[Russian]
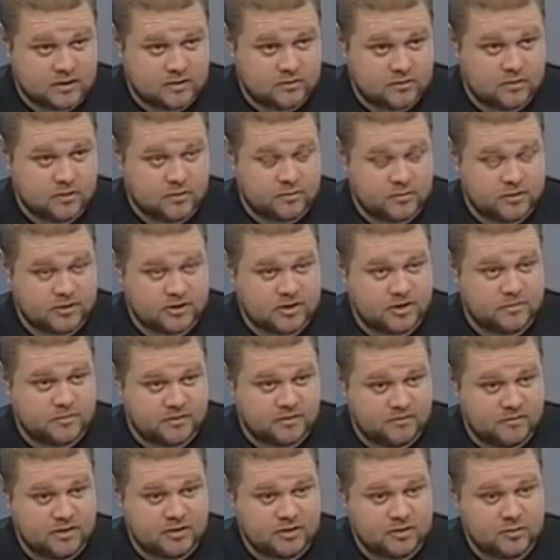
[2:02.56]
которая прошла
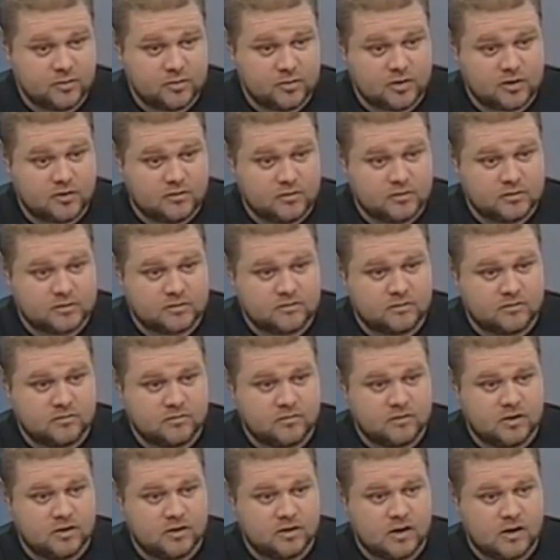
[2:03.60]
под вашим
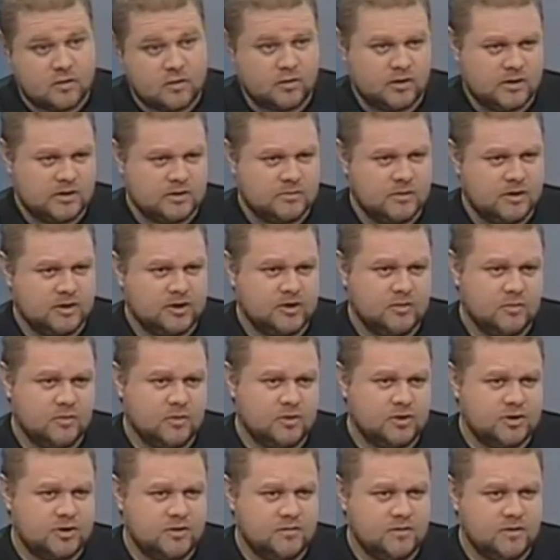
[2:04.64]
руководством, а какой-то из матчей
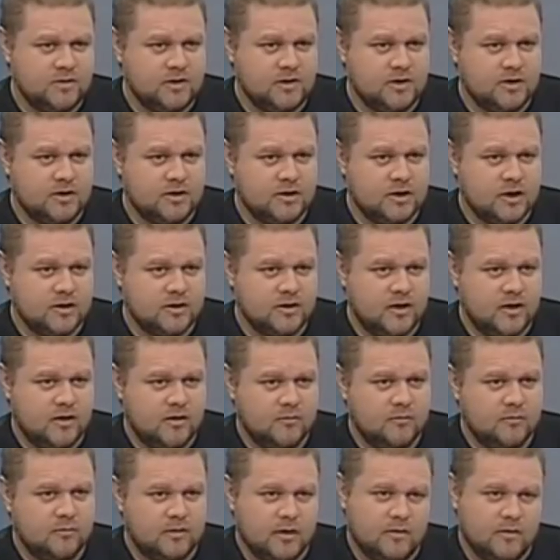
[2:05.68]
можете выделить, когда
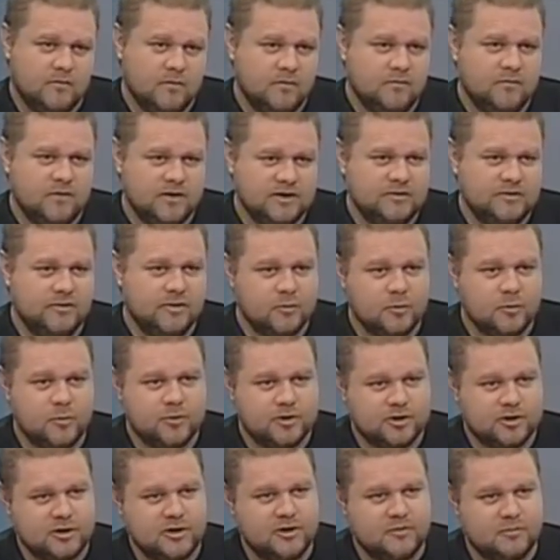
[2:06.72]
ну, там вы в раздевалку
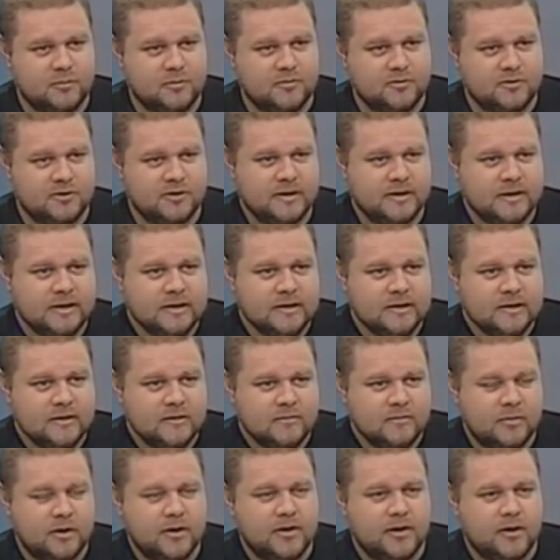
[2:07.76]
пришли и просто
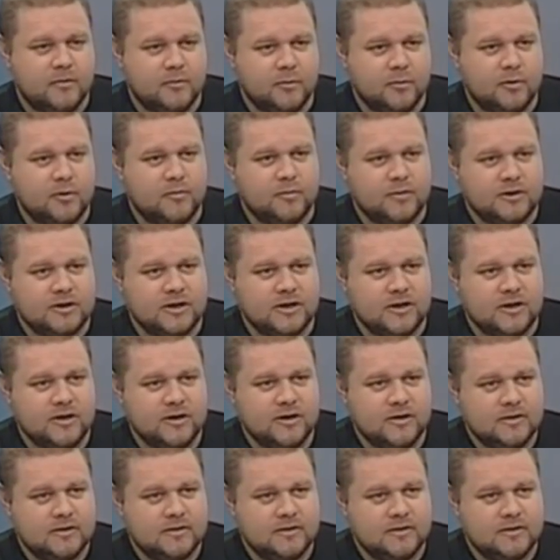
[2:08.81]
парням руки пожали?